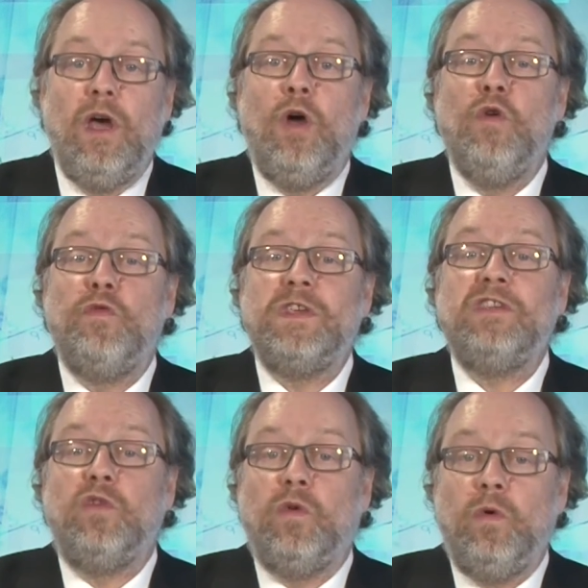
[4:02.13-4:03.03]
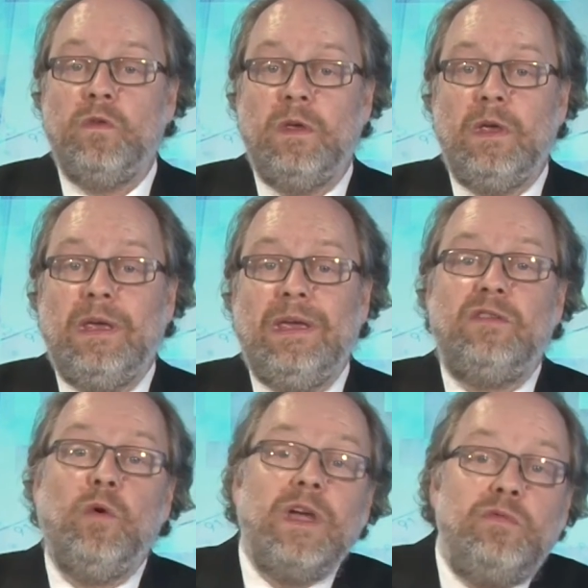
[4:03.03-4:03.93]
Le fossé se creuse et
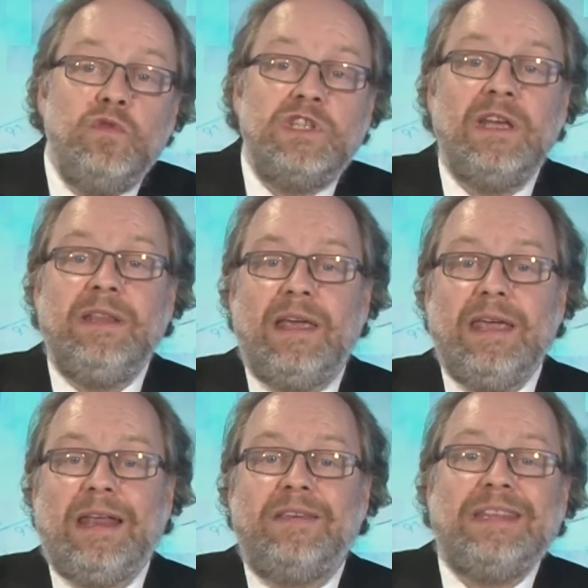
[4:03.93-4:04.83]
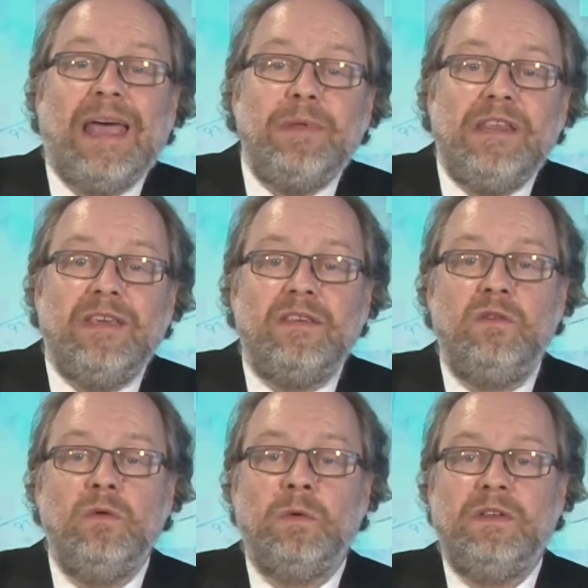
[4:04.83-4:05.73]
se réfugier derrière la
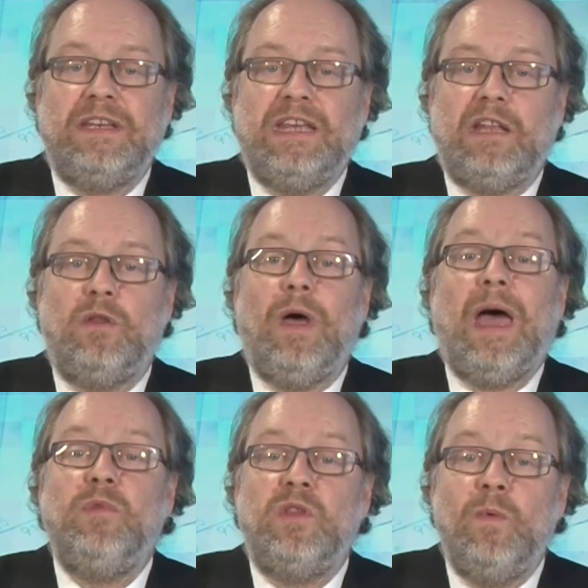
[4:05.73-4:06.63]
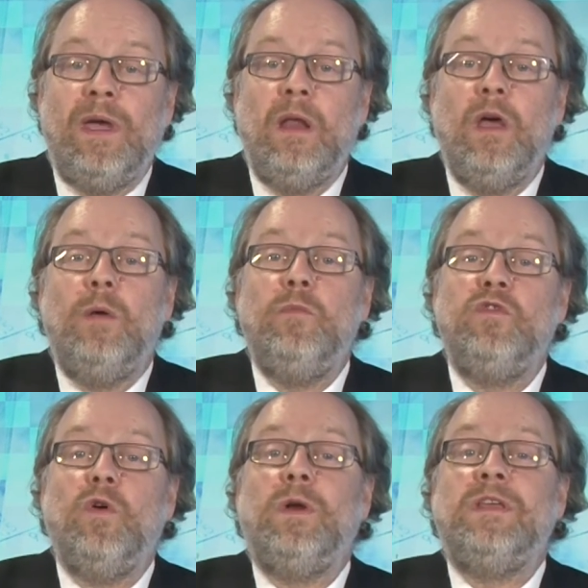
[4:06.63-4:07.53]
stabilisation des indicateurs habituels
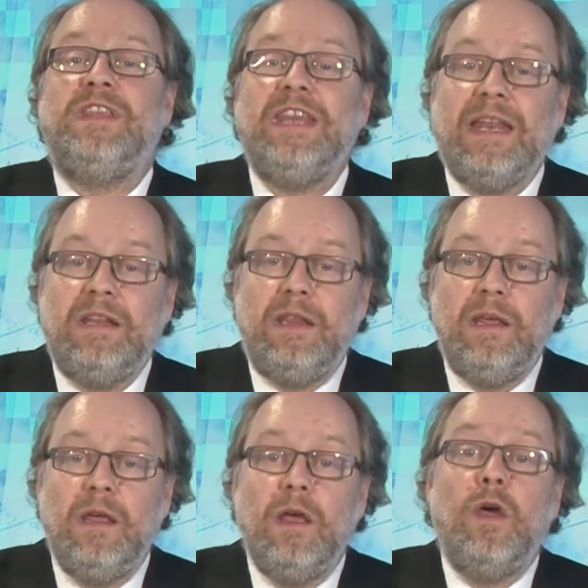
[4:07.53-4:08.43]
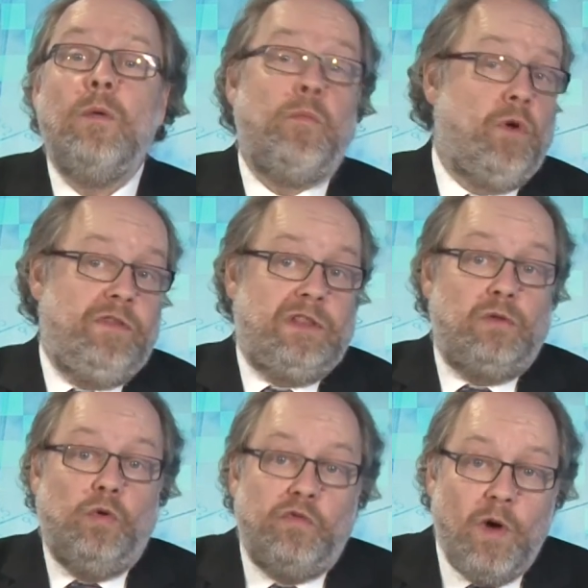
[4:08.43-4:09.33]
mesurant les inégalités, pour éviter
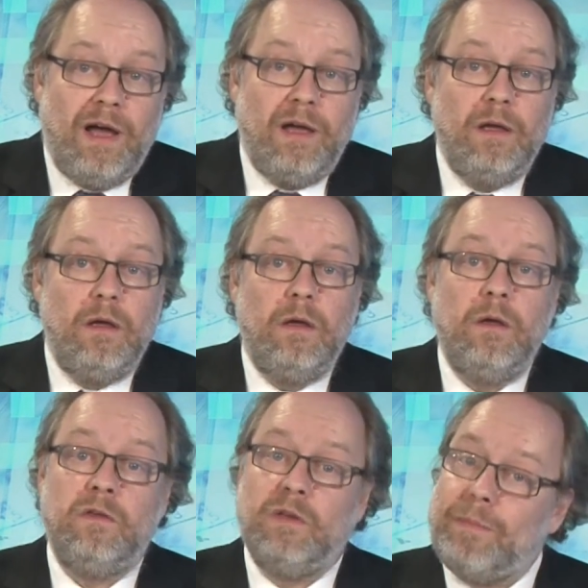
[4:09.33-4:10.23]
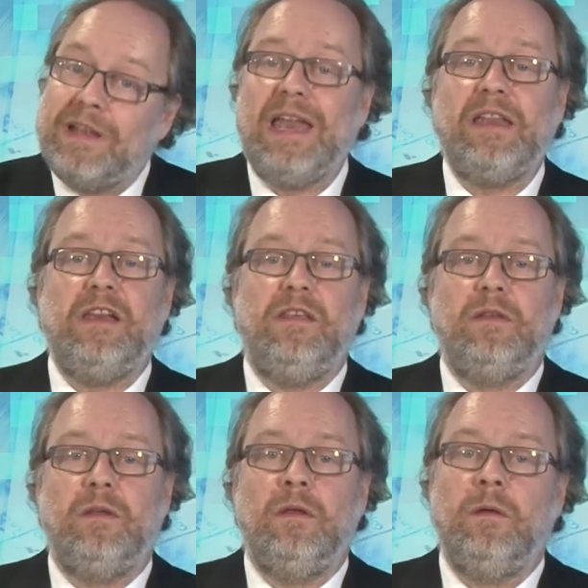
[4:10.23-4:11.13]
de le voir, ce n'est pas de l'analyse,
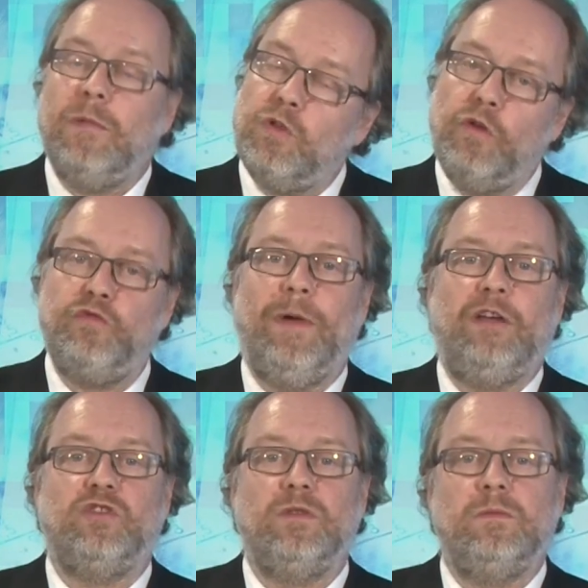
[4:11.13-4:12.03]
mais de l'enfumage.